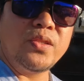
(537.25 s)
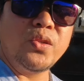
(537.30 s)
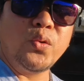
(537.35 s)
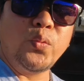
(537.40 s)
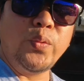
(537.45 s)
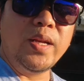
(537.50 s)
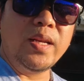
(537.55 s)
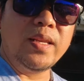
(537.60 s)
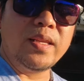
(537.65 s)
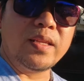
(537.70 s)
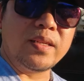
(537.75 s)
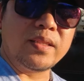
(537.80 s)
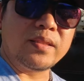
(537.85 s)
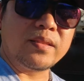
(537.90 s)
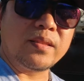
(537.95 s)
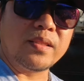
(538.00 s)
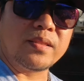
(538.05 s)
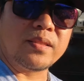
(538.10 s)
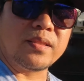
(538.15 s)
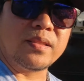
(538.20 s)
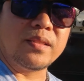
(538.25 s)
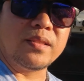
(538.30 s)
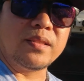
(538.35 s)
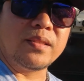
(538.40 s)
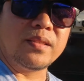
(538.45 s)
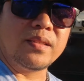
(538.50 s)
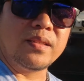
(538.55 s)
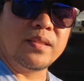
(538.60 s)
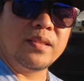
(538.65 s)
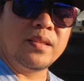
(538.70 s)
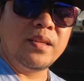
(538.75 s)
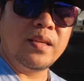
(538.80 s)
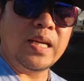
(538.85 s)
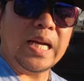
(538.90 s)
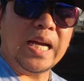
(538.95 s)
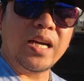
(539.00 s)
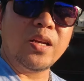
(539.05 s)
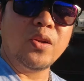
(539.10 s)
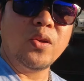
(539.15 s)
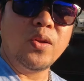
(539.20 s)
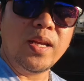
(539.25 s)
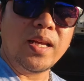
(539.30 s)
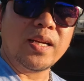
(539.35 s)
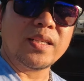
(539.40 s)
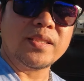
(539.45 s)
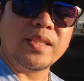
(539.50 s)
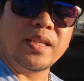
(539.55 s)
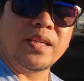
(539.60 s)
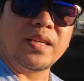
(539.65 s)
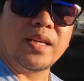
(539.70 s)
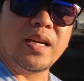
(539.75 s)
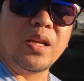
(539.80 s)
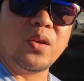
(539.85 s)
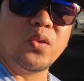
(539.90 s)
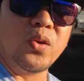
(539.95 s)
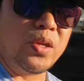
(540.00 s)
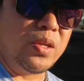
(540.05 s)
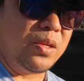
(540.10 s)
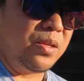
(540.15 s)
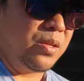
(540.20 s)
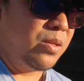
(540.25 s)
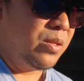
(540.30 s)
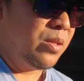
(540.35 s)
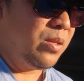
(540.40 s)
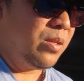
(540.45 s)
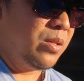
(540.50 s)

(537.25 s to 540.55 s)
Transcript: yung wheel nut kasi alloy lang siya alloy